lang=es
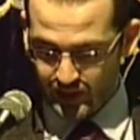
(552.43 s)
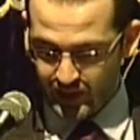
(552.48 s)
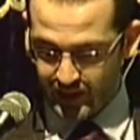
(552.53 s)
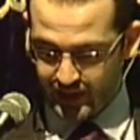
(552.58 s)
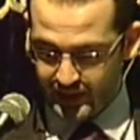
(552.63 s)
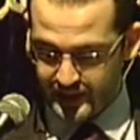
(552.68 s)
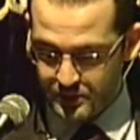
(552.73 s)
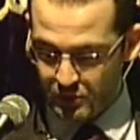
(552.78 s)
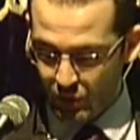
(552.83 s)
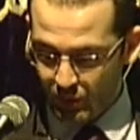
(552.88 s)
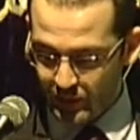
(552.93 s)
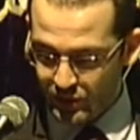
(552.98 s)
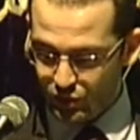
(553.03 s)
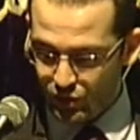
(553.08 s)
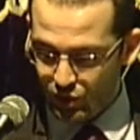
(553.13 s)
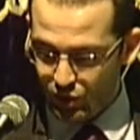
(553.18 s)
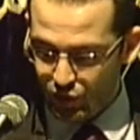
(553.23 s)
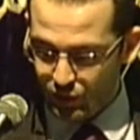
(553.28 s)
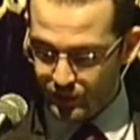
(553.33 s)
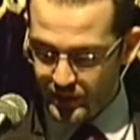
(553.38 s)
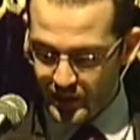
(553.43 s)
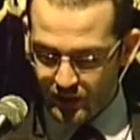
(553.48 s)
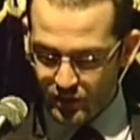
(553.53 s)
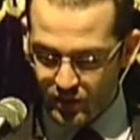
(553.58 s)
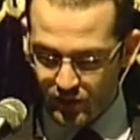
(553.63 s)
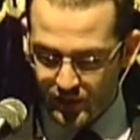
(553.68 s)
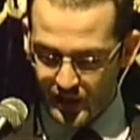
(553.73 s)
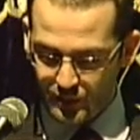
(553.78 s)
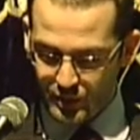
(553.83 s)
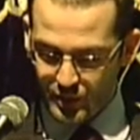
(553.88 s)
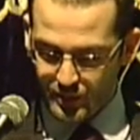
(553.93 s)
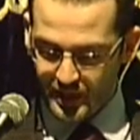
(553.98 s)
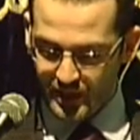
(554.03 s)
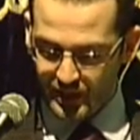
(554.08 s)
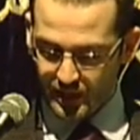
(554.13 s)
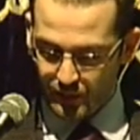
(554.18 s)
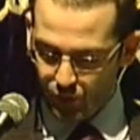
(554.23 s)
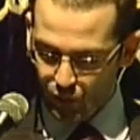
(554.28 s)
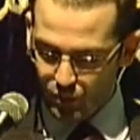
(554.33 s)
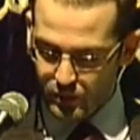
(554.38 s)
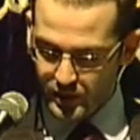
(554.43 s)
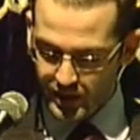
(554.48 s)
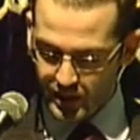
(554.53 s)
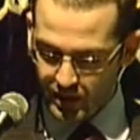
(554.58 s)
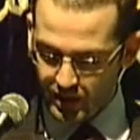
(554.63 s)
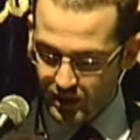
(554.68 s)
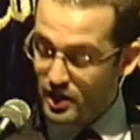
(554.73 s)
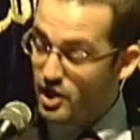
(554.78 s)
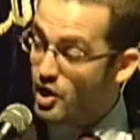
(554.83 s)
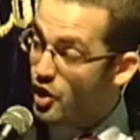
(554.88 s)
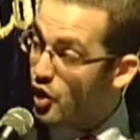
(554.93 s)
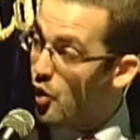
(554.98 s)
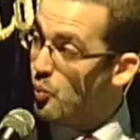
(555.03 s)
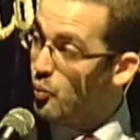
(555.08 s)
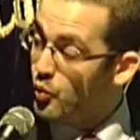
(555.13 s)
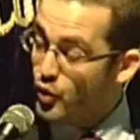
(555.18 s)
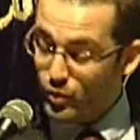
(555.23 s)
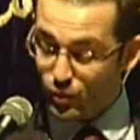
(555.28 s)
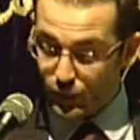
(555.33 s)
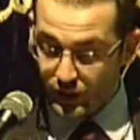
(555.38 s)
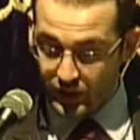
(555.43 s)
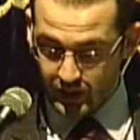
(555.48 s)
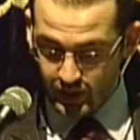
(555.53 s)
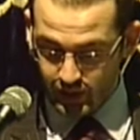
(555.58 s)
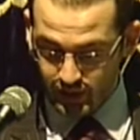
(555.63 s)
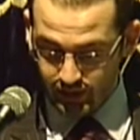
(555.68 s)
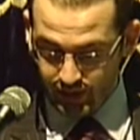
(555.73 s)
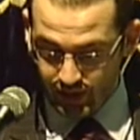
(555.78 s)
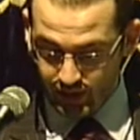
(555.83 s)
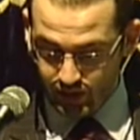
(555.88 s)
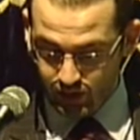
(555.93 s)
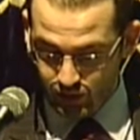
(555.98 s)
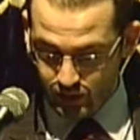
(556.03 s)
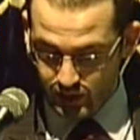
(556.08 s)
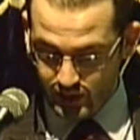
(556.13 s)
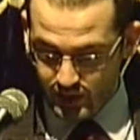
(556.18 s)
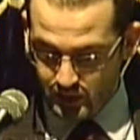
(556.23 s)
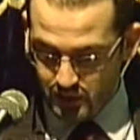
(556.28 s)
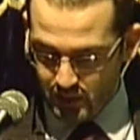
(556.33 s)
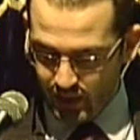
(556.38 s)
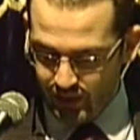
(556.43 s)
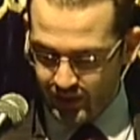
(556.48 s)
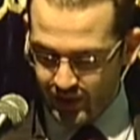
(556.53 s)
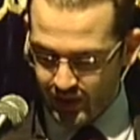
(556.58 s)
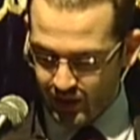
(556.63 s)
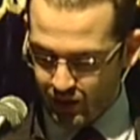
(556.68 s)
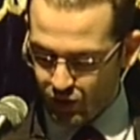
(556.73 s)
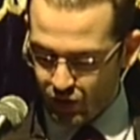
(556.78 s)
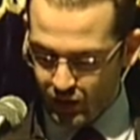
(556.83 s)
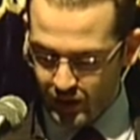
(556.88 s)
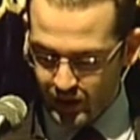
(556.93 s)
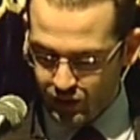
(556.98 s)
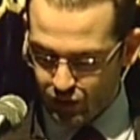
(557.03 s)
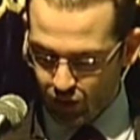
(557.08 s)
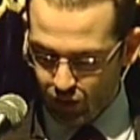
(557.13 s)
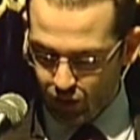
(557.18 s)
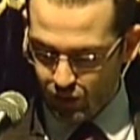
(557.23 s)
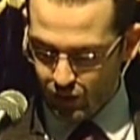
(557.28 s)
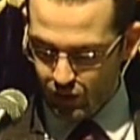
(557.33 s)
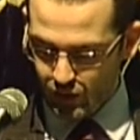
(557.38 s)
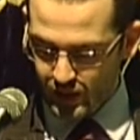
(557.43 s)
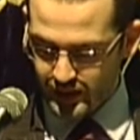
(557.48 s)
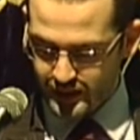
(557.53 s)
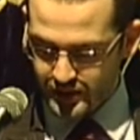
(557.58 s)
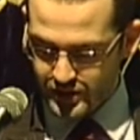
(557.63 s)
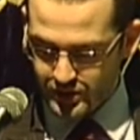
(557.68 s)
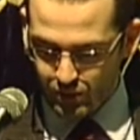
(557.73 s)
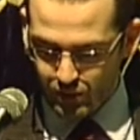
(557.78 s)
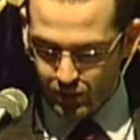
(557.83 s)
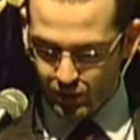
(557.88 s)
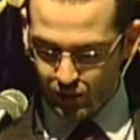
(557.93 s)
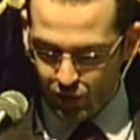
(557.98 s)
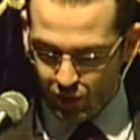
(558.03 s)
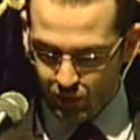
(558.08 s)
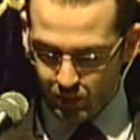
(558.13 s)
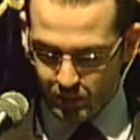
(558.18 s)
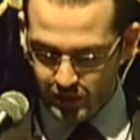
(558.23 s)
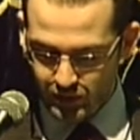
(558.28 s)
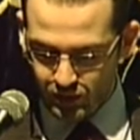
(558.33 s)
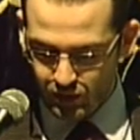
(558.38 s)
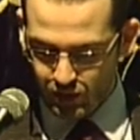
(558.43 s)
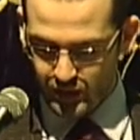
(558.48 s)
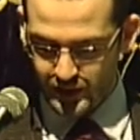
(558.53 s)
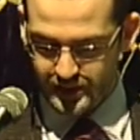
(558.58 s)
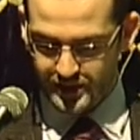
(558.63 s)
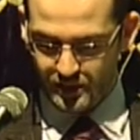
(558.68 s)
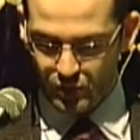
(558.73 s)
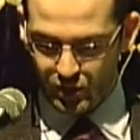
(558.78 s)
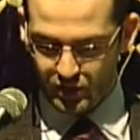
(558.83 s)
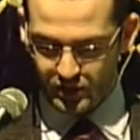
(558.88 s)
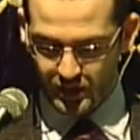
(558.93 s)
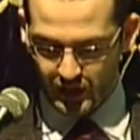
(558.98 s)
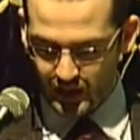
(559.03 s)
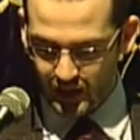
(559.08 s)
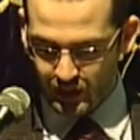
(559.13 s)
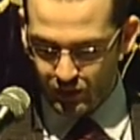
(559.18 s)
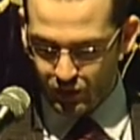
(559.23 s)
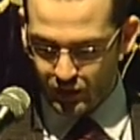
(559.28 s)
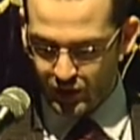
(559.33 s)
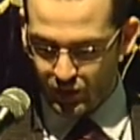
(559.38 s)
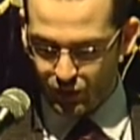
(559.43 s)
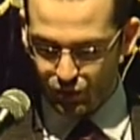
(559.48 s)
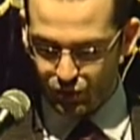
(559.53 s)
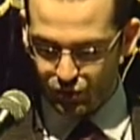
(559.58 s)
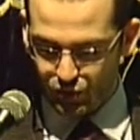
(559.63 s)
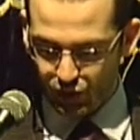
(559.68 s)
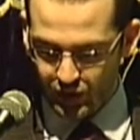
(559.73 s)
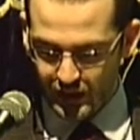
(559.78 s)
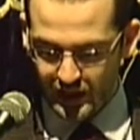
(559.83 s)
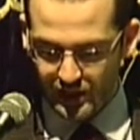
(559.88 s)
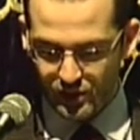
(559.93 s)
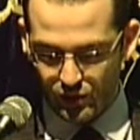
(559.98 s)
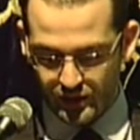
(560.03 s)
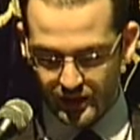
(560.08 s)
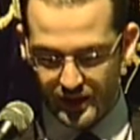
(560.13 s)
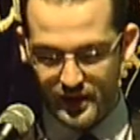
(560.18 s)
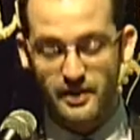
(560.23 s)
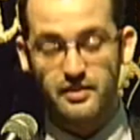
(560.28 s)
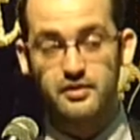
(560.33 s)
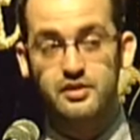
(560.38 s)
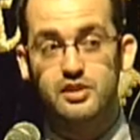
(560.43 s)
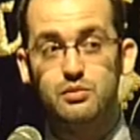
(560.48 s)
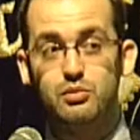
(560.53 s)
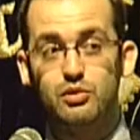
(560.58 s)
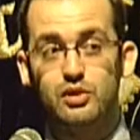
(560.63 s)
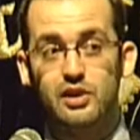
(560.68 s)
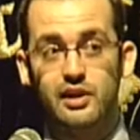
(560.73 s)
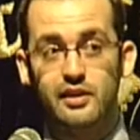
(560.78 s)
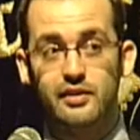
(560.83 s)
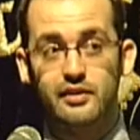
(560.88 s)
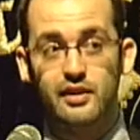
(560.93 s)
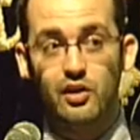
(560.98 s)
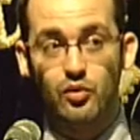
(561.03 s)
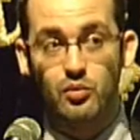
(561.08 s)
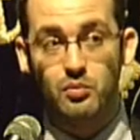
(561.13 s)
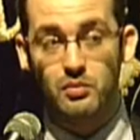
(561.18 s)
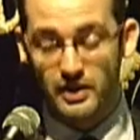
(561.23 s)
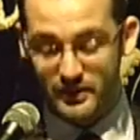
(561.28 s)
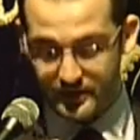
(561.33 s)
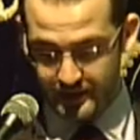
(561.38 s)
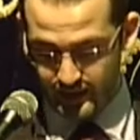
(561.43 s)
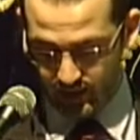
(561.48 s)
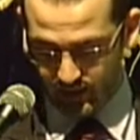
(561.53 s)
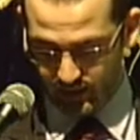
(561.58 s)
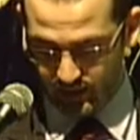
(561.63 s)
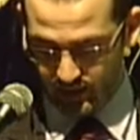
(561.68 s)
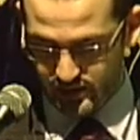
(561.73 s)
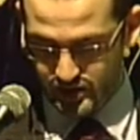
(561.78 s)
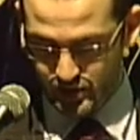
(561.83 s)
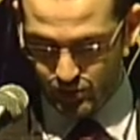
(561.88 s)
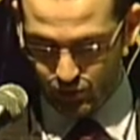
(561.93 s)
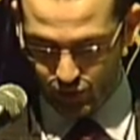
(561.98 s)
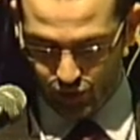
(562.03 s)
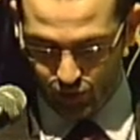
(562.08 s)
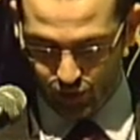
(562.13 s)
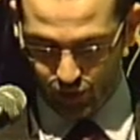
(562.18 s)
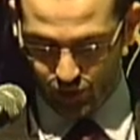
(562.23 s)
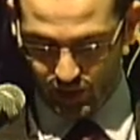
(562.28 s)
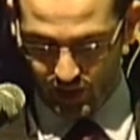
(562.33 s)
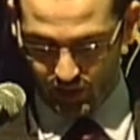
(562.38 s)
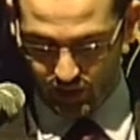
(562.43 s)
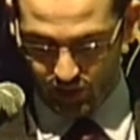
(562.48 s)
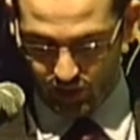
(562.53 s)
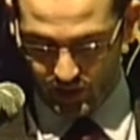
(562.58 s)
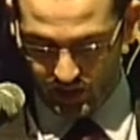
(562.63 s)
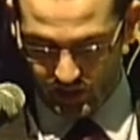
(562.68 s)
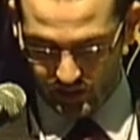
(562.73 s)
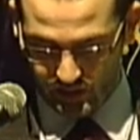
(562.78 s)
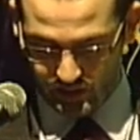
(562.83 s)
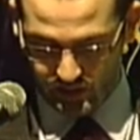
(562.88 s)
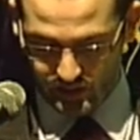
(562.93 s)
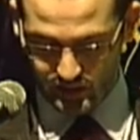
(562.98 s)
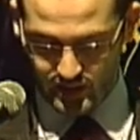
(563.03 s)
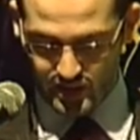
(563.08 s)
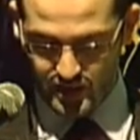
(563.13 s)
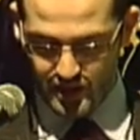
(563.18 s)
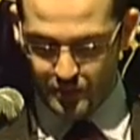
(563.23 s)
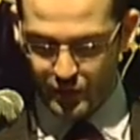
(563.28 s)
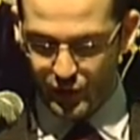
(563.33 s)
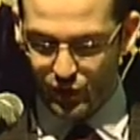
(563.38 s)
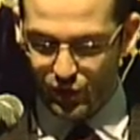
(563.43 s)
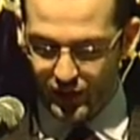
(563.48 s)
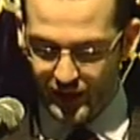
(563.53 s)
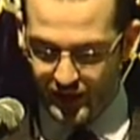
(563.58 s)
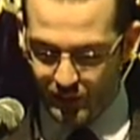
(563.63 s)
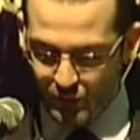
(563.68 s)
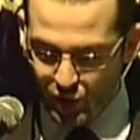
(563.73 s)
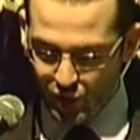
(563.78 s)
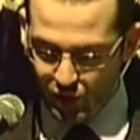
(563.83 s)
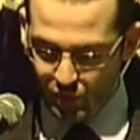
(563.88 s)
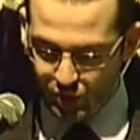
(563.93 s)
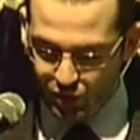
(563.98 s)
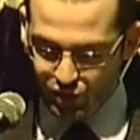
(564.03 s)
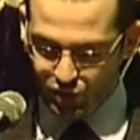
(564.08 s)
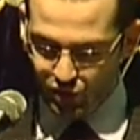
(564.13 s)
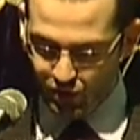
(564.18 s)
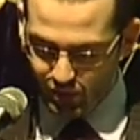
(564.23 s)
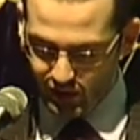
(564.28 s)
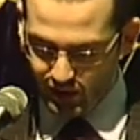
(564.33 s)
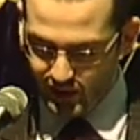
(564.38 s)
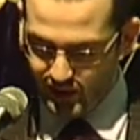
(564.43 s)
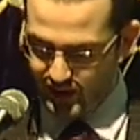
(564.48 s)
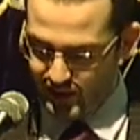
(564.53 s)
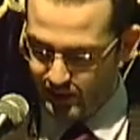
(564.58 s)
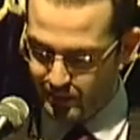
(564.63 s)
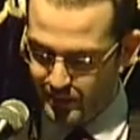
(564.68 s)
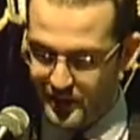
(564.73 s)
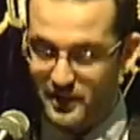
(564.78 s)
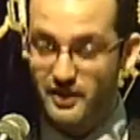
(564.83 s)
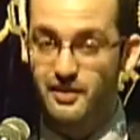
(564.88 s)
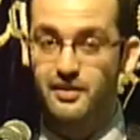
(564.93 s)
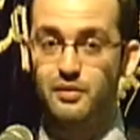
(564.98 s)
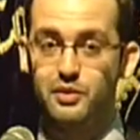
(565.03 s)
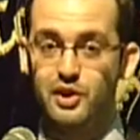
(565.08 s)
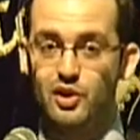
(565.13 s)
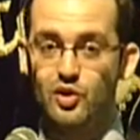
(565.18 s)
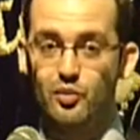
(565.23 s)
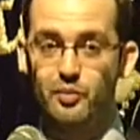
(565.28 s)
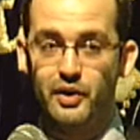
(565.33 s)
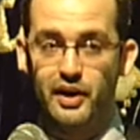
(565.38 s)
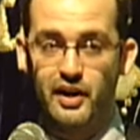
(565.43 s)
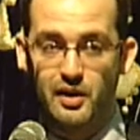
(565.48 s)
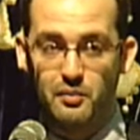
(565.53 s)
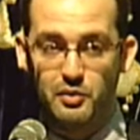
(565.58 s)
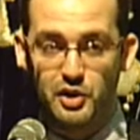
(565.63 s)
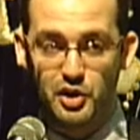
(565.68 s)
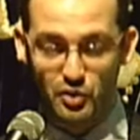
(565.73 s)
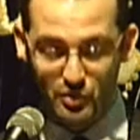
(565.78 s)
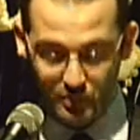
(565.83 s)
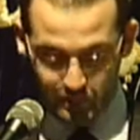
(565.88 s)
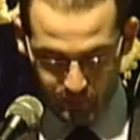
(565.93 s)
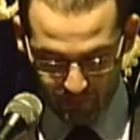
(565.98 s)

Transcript: En ese momento, el gobierno de la Primera República, con muy buen criterio, manda recoger todos los archivos de los conventos desamortizados y custodiarlos en el Archivo del Estado, más tarde Archivo Histórico Nacional. Pero oigamos los puntos claves de este viejo pergamino.